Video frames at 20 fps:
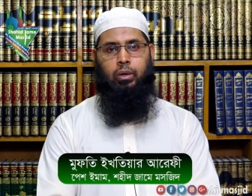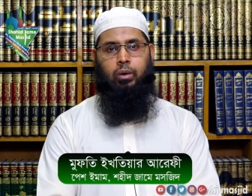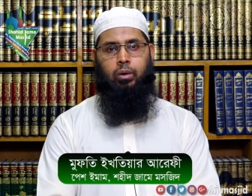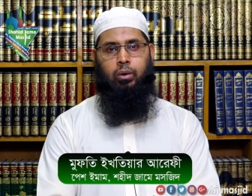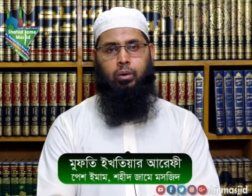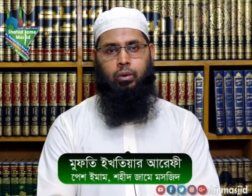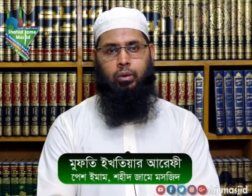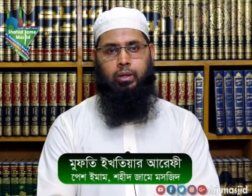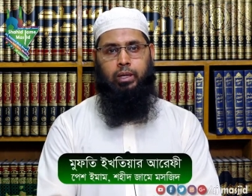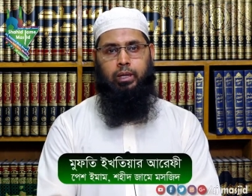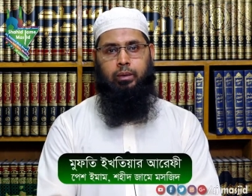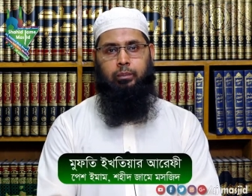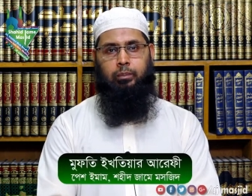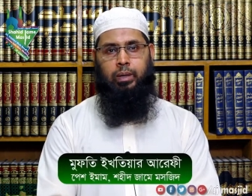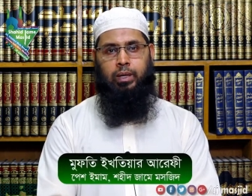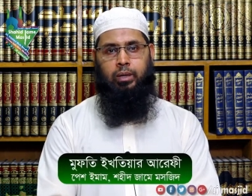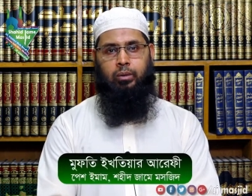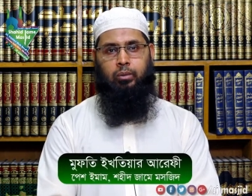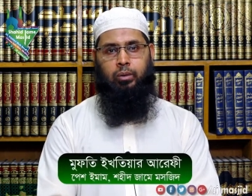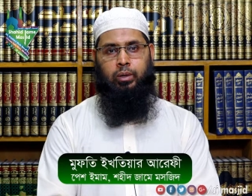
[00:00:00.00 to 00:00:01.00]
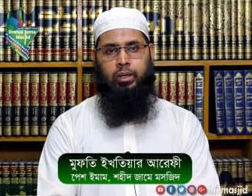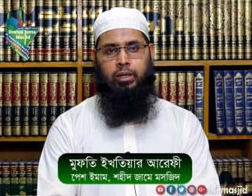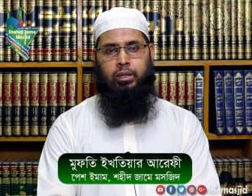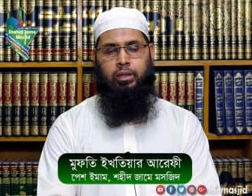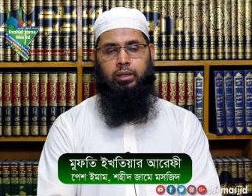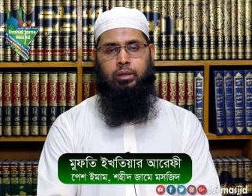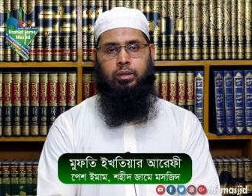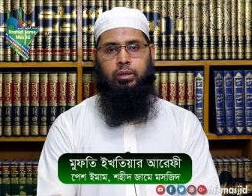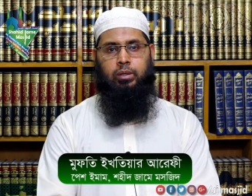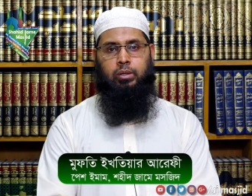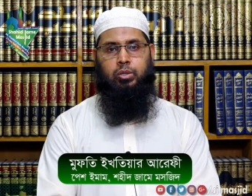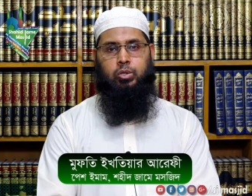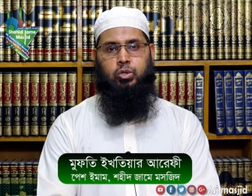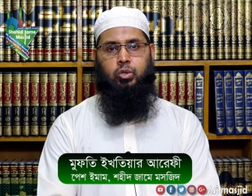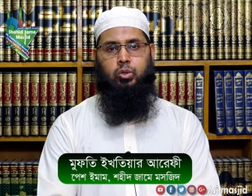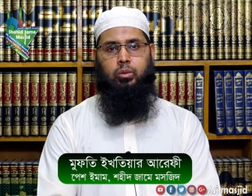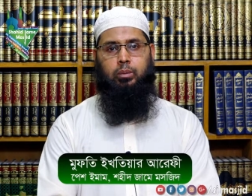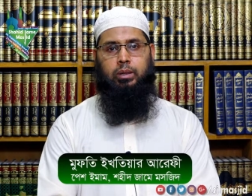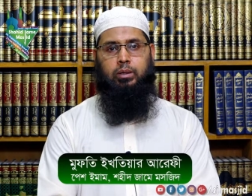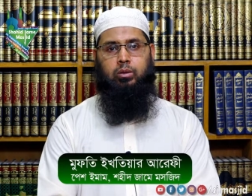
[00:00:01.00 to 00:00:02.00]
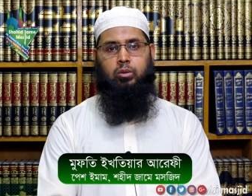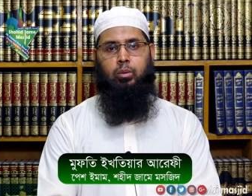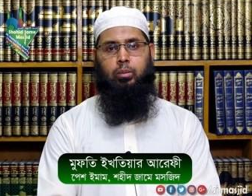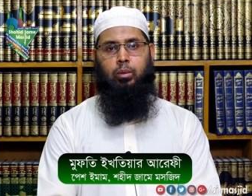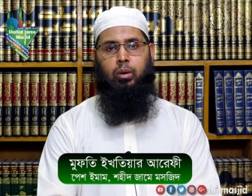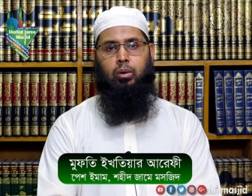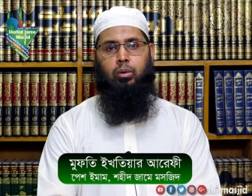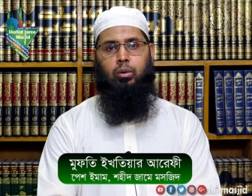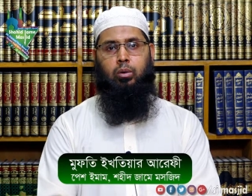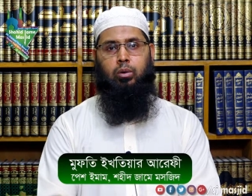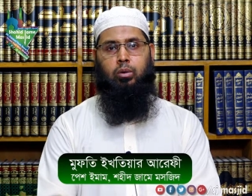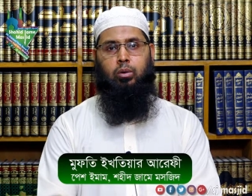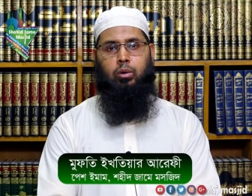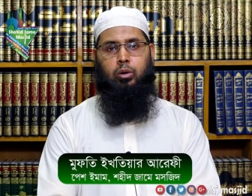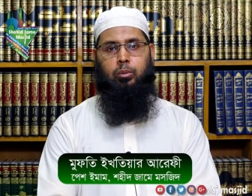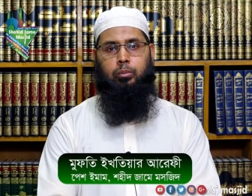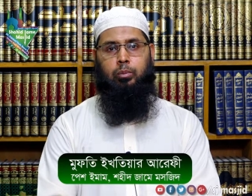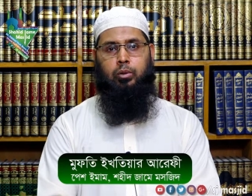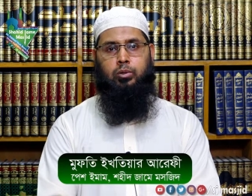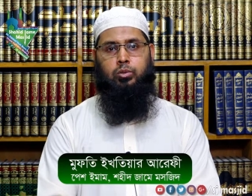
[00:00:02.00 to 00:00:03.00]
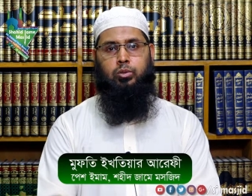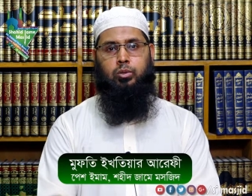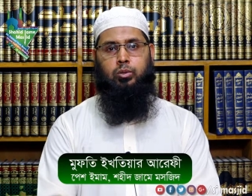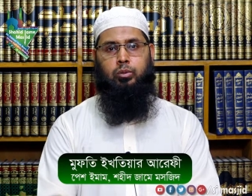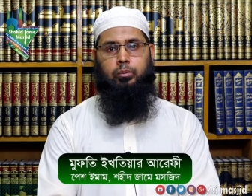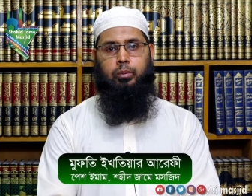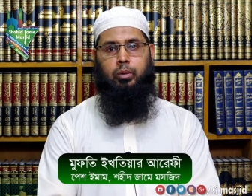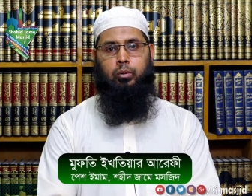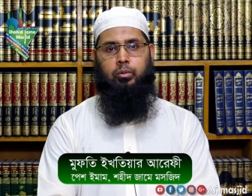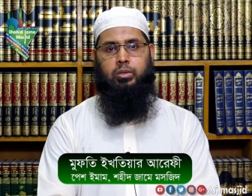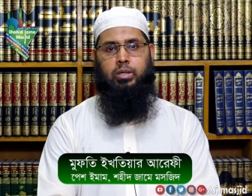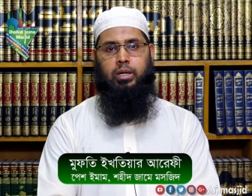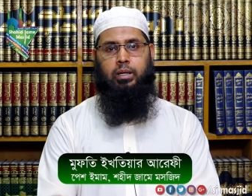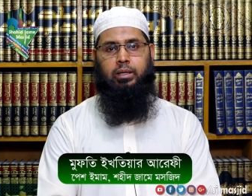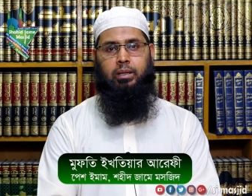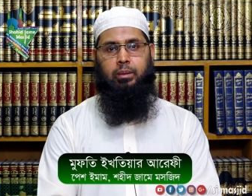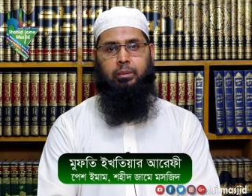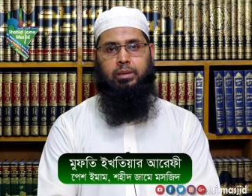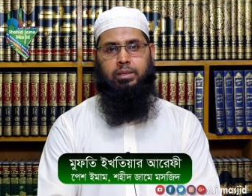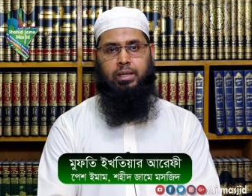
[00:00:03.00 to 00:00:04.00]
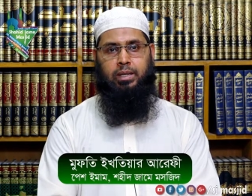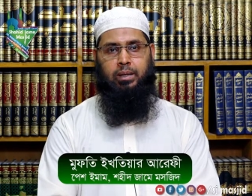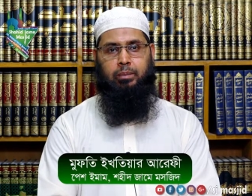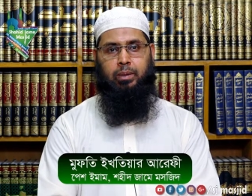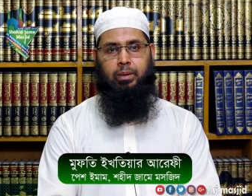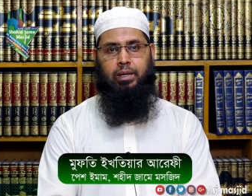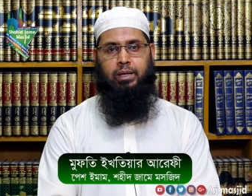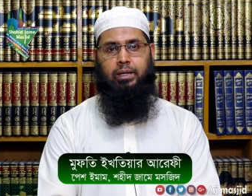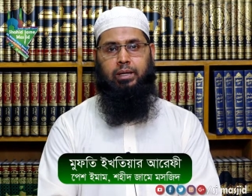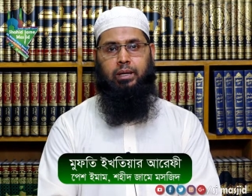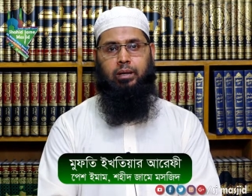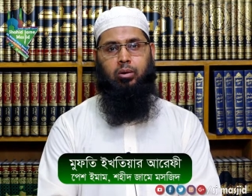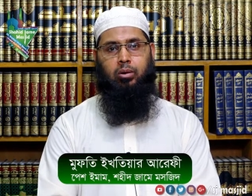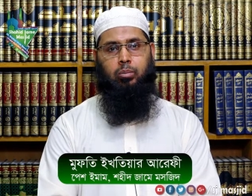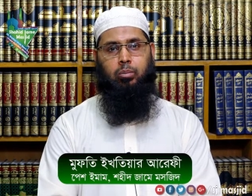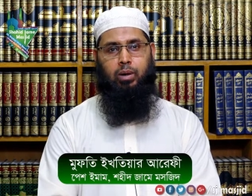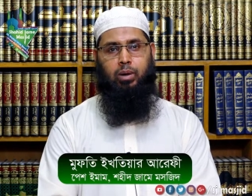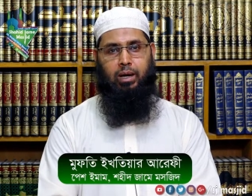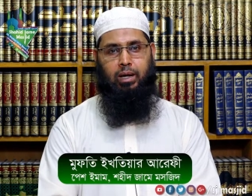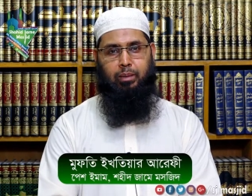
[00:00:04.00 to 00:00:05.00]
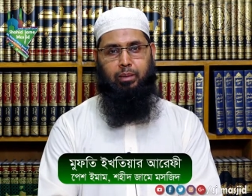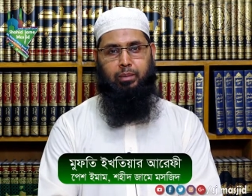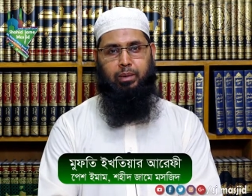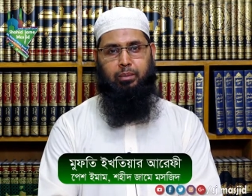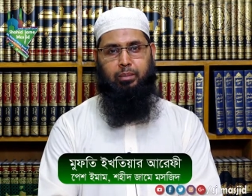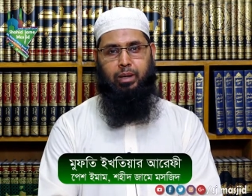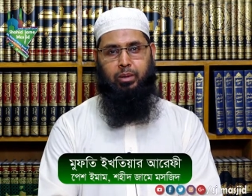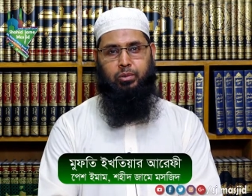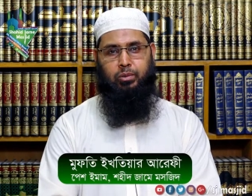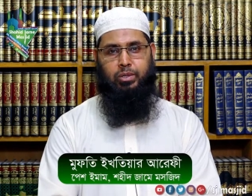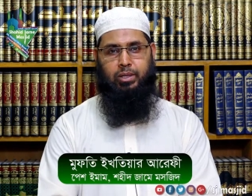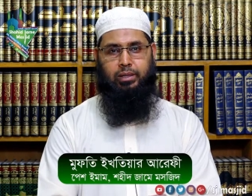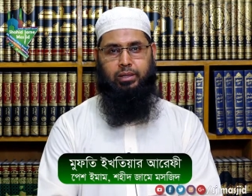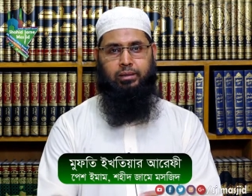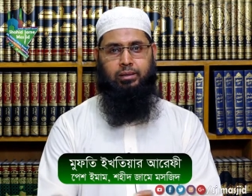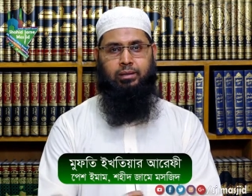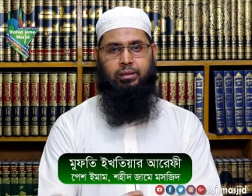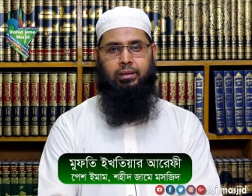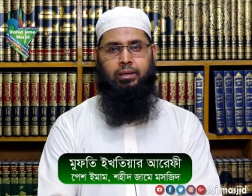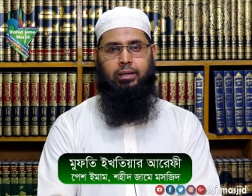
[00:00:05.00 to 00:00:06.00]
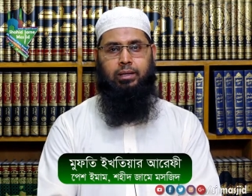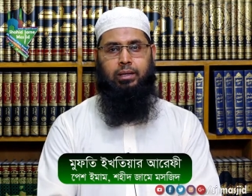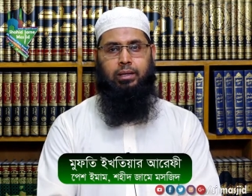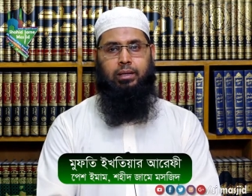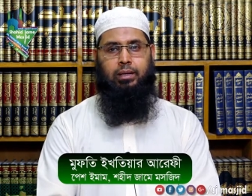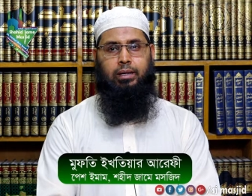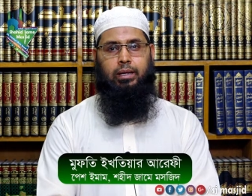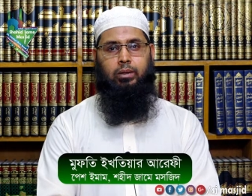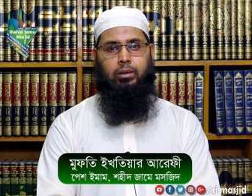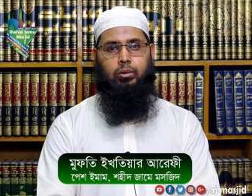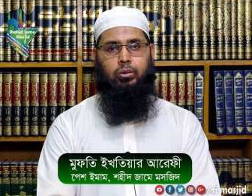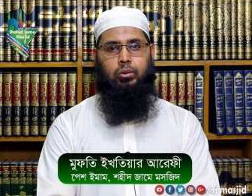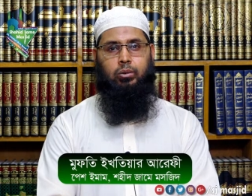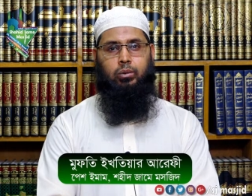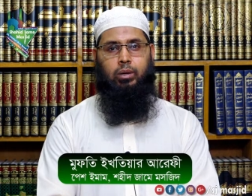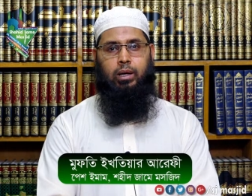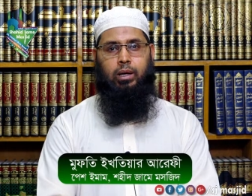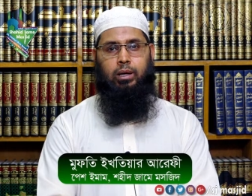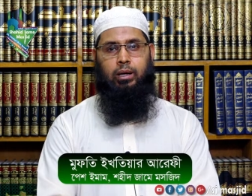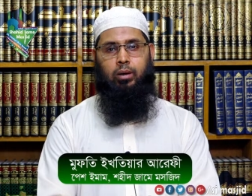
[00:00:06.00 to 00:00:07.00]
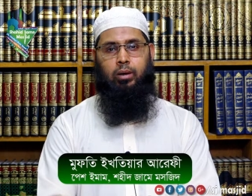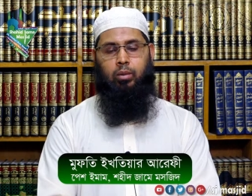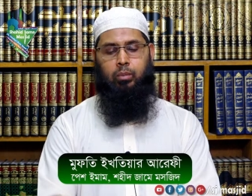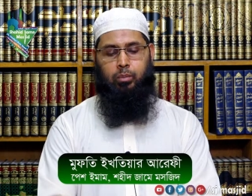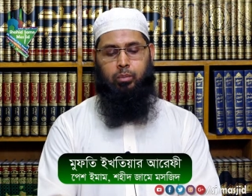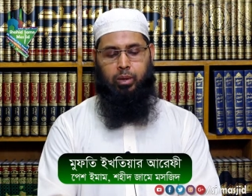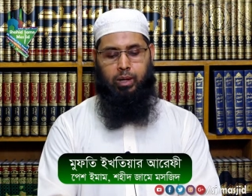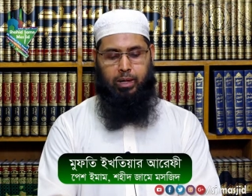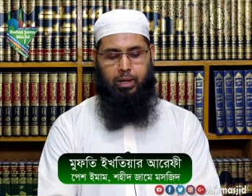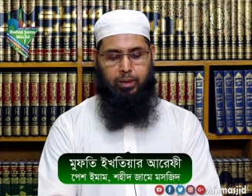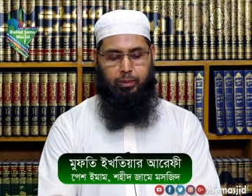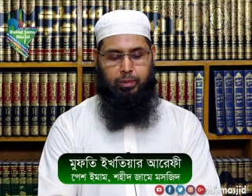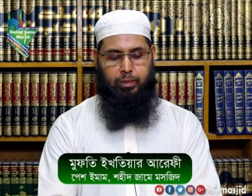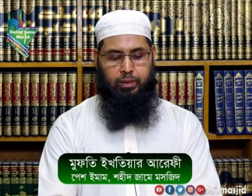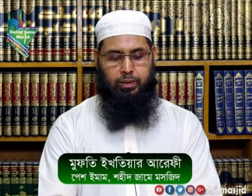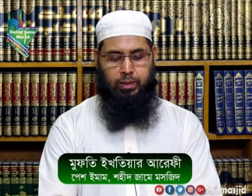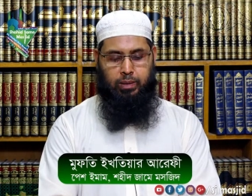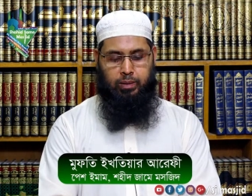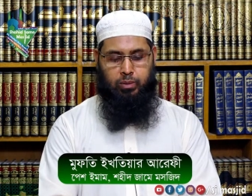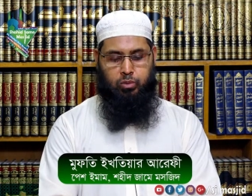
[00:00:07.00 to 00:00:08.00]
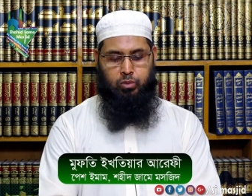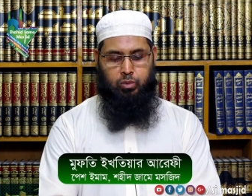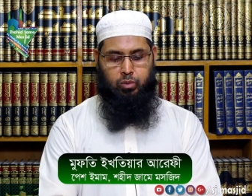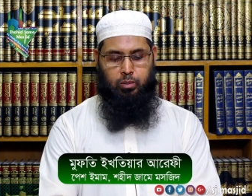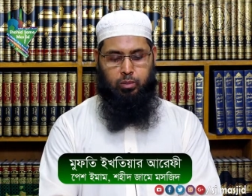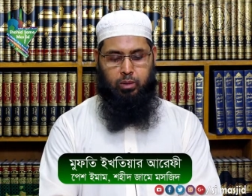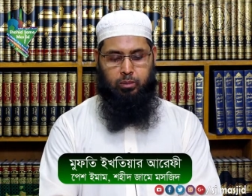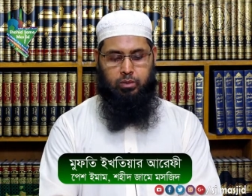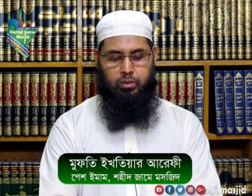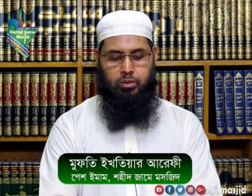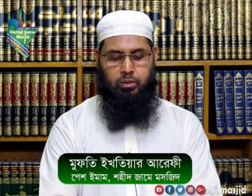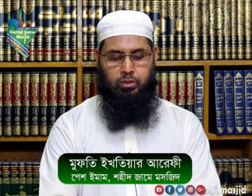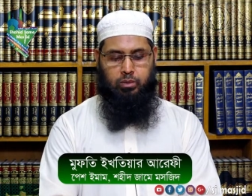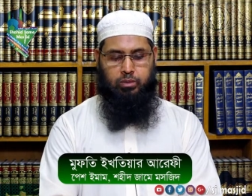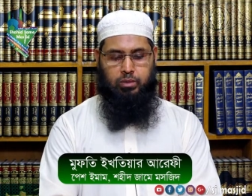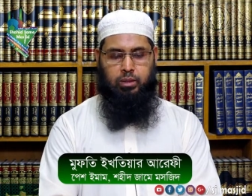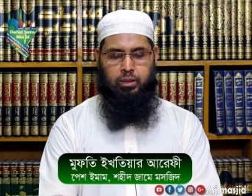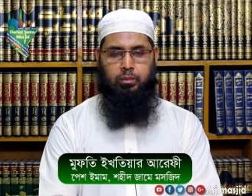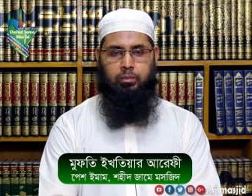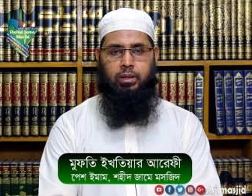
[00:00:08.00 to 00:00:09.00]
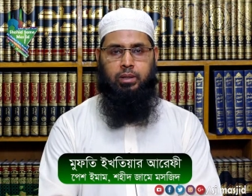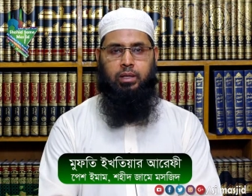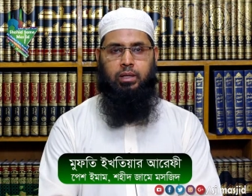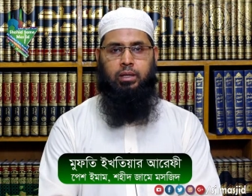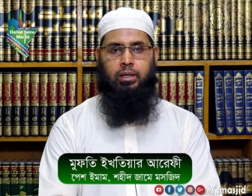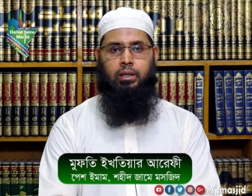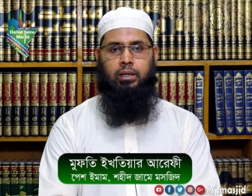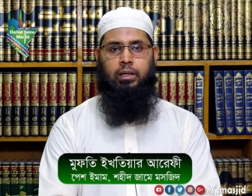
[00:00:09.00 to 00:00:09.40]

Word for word: রকেট বের করে শুধুমাত্র মঙ্গল গ্রহ পর্যন্ত পৌঁছার দাবি জানায় বাকিটা আল্লাহ রব্বুল্লা আলমিন ভালো জানেন কিন্তু আল্লাহ রব্বুল্লা আলমিন তার রসুল মোহাম্মদ সাল্লাহ সাল্লামকে